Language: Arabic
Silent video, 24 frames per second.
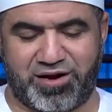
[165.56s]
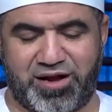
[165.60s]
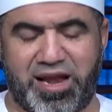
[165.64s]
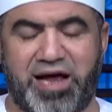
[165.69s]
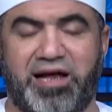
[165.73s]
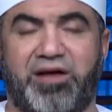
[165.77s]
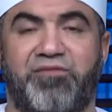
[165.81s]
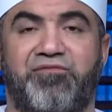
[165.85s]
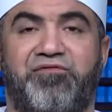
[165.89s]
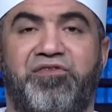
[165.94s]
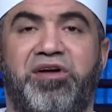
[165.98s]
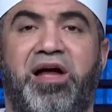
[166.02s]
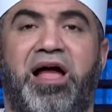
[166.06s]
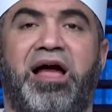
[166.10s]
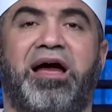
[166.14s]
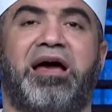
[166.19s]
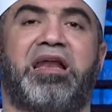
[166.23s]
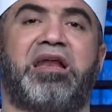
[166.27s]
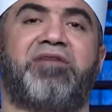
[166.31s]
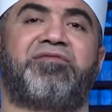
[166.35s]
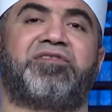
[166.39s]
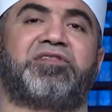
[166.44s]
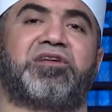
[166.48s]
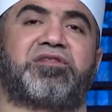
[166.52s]
لكن في حاجة
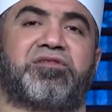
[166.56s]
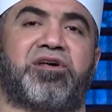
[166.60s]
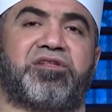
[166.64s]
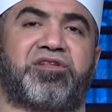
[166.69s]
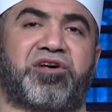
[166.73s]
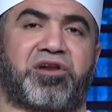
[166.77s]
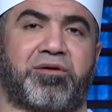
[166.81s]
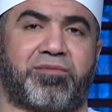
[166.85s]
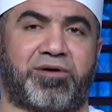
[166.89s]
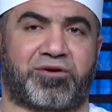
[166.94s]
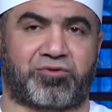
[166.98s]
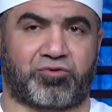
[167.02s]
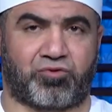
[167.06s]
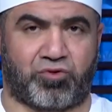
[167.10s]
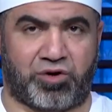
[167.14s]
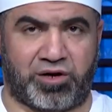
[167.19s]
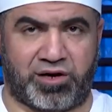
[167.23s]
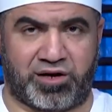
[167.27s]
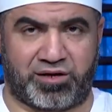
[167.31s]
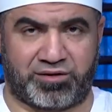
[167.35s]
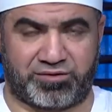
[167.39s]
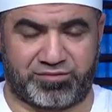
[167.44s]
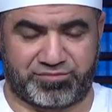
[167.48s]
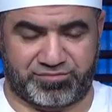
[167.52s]
لفتت نظري برضه
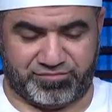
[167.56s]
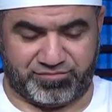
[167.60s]
هنا